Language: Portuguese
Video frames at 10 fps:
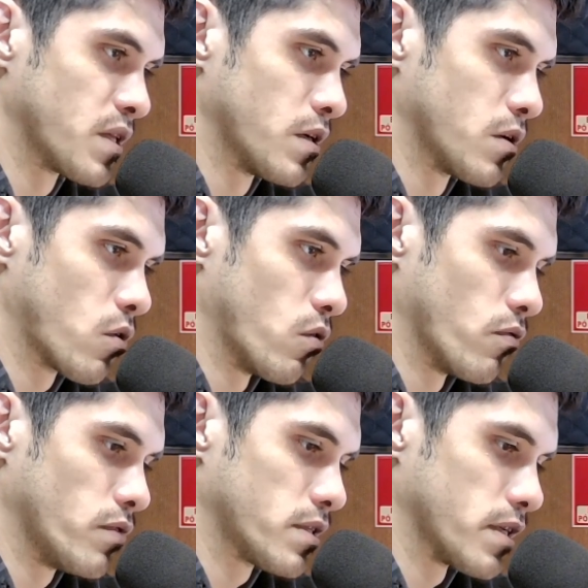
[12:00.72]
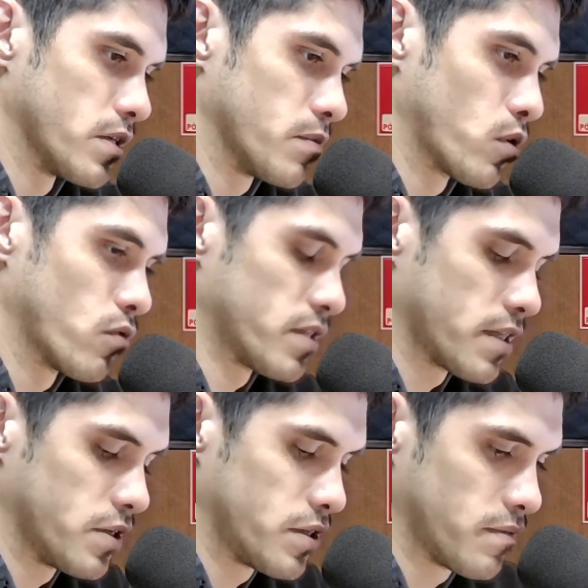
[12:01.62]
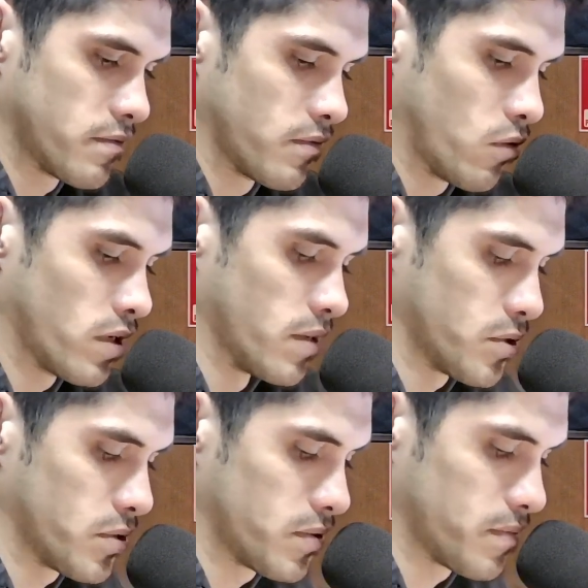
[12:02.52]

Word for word: tá. para o Vicente. Pronto, Vicente, voltamos.